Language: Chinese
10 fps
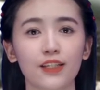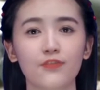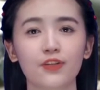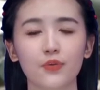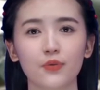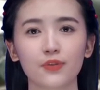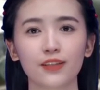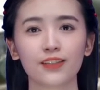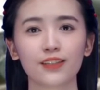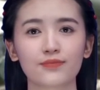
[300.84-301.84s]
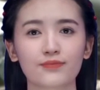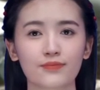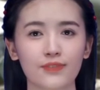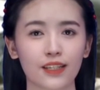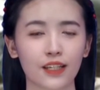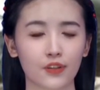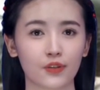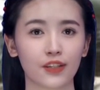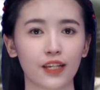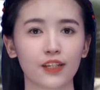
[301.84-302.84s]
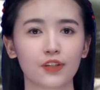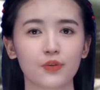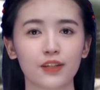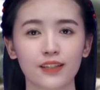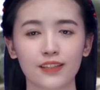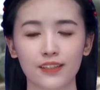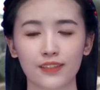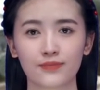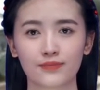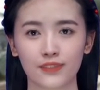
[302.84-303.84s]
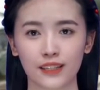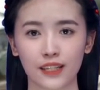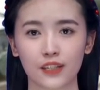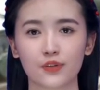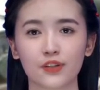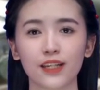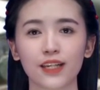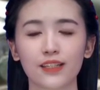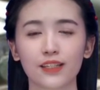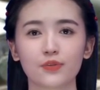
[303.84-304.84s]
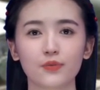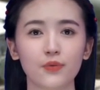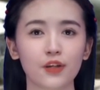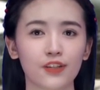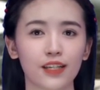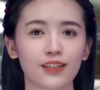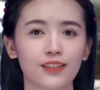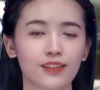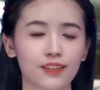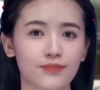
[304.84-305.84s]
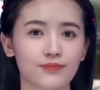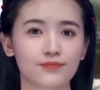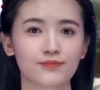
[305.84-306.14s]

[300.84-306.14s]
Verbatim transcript: 个防空营、一个作战支援营、一个作战勤务保障营。